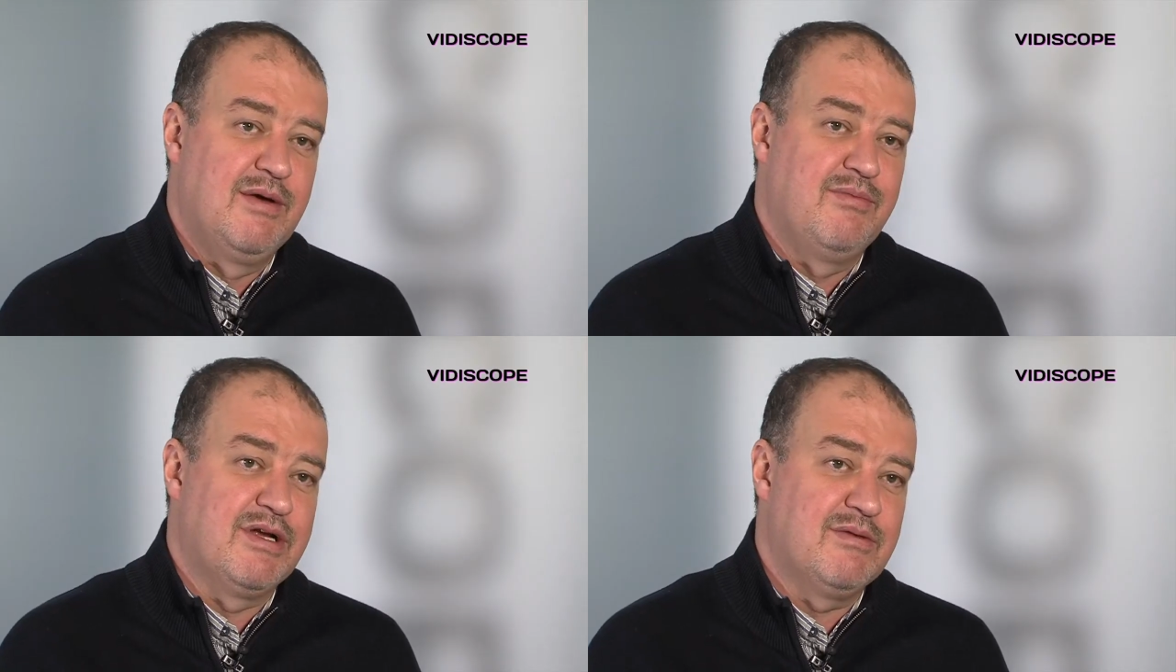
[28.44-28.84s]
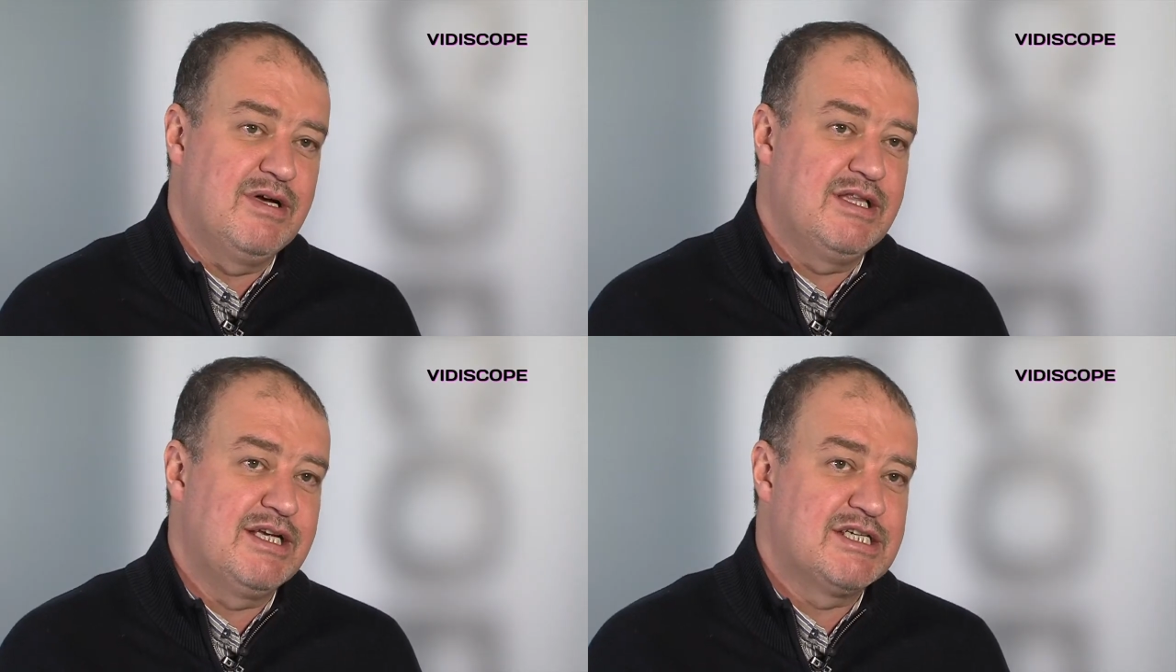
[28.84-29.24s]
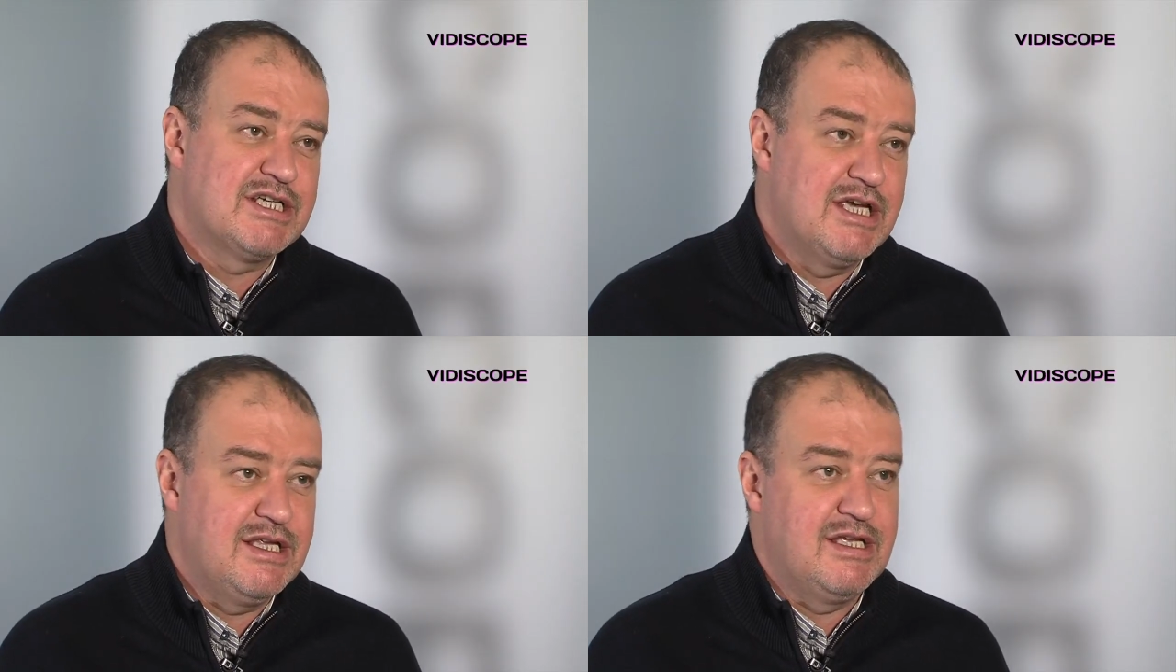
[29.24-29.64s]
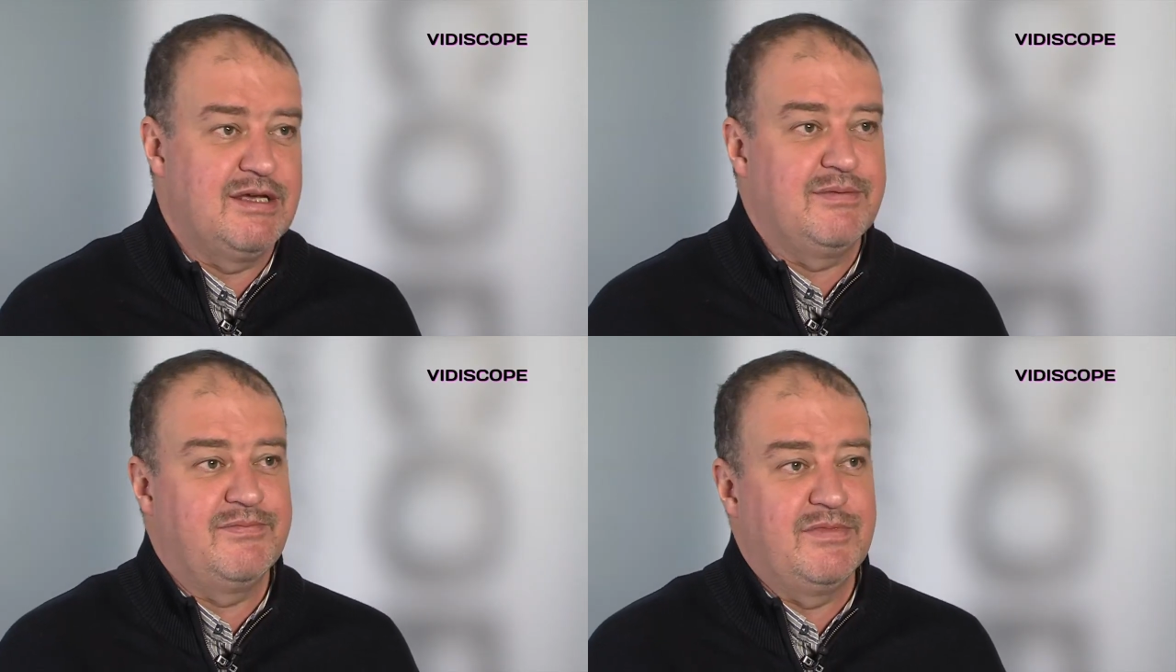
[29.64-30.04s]
принимало
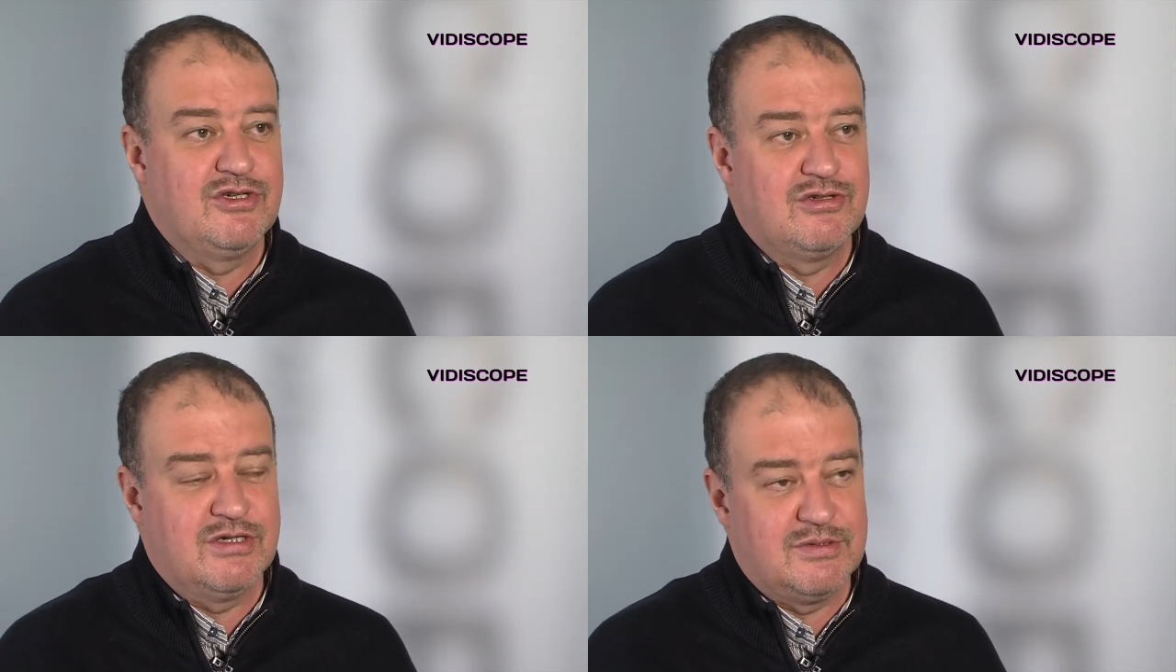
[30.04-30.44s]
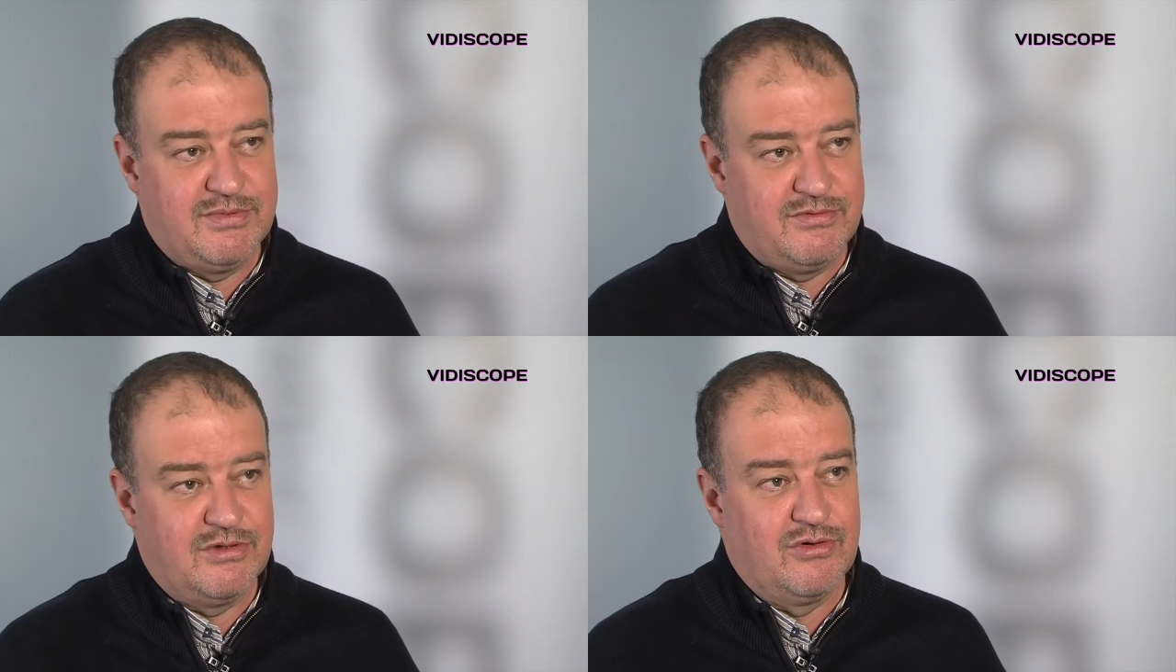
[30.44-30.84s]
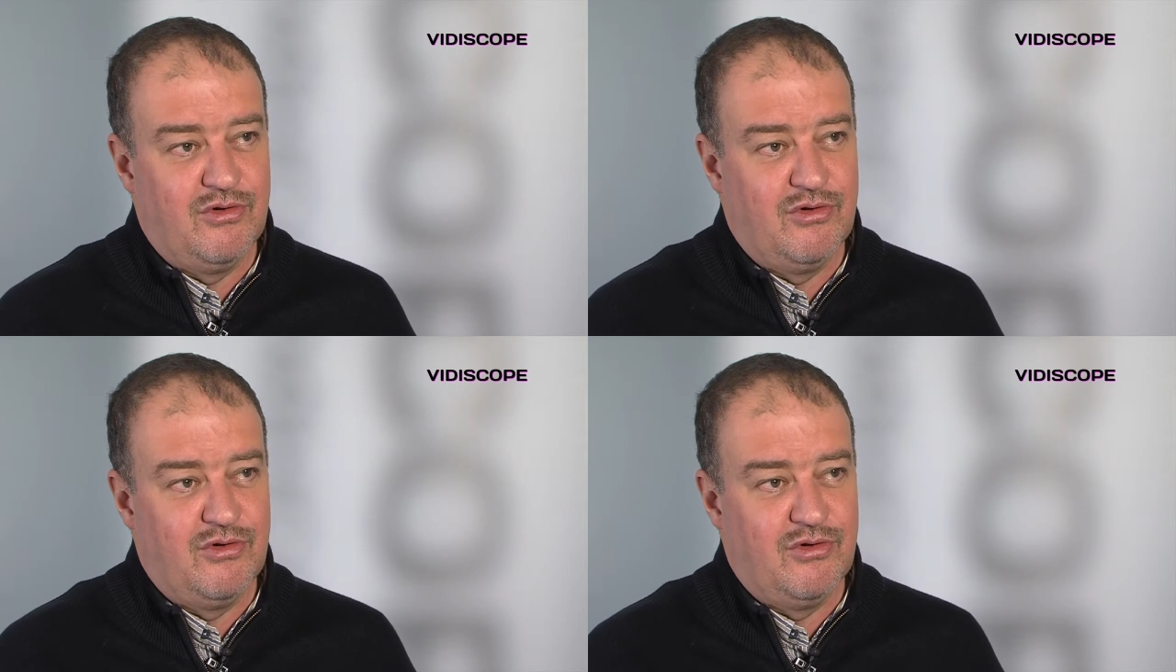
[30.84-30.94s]
решение еще раз повторю,